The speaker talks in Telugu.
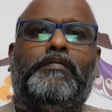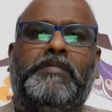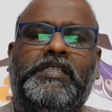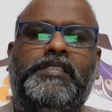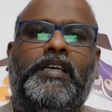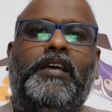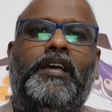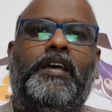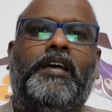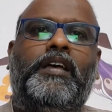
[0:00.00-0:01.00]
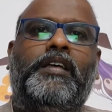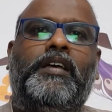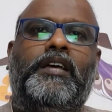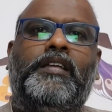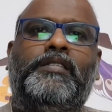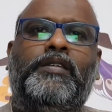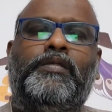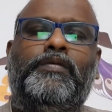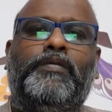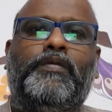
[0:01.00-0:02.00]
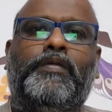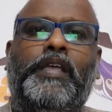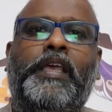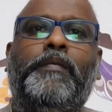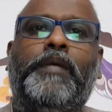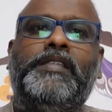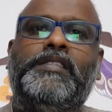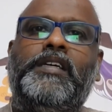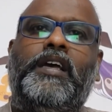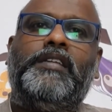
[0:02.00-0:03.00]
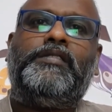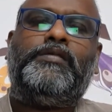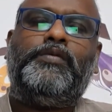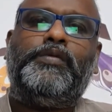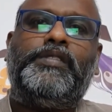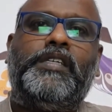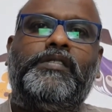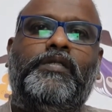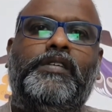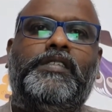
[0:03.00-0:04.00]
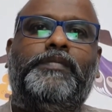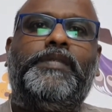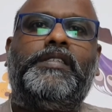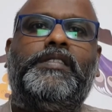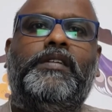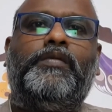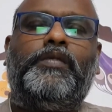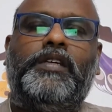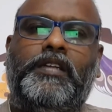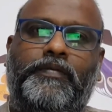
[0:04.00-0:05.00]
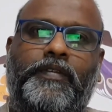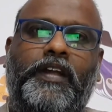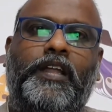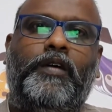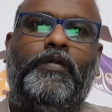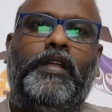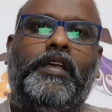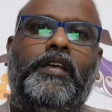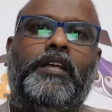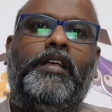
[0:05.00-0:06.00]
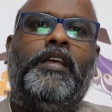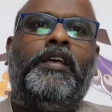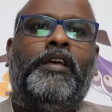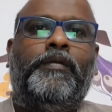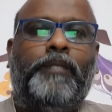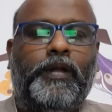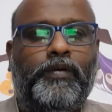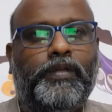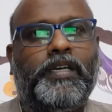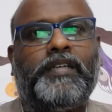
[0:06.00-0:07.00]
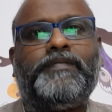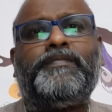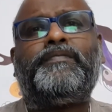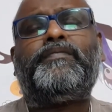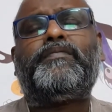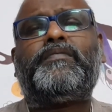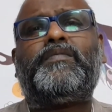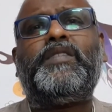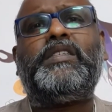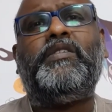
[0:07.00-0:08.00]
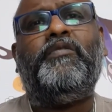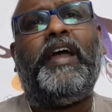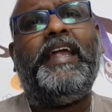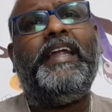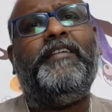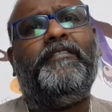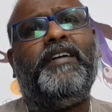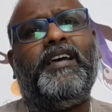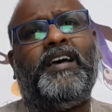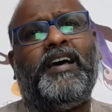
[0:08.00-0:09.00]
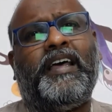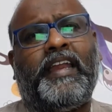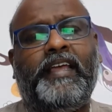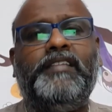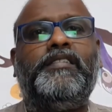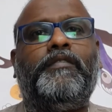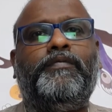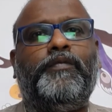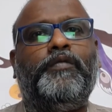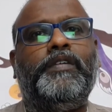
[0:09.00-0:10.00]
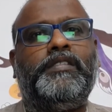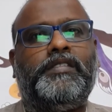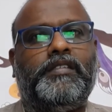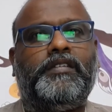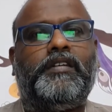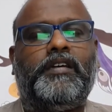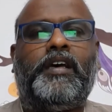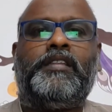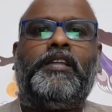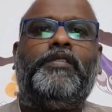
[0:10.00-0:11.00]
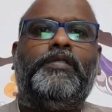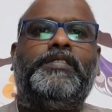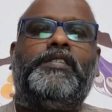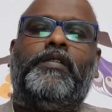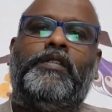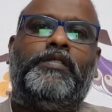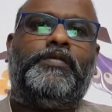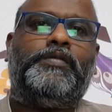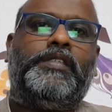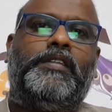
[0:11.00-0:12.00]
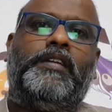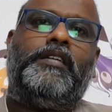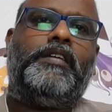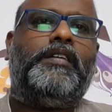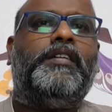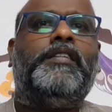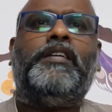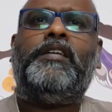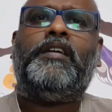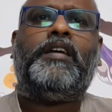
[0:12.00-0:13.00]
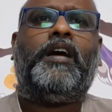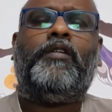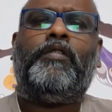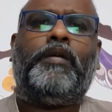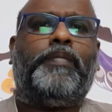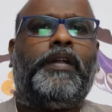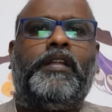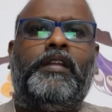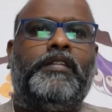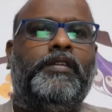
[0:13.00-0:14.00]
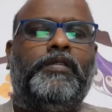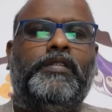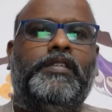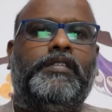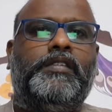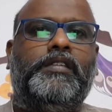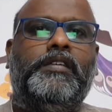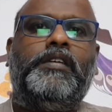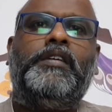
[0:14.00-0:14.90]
నిజంగా అతను ఈ మధ్య చూస్ చేసుకున్న సబ్జెక్ట్స్ అన్ని కొద్దిగా డిఫరెంట్గా ఉన్నాయి మనం కొద్దిగా వైడ్ రేంజ్ ఆఫ్ మూవీస్ అతను ఇస్తా ఉన్నాడు చూసేదానికి ఇది ఆ ఒక పర్టికులర్ దీంట్లో చేరుతుంది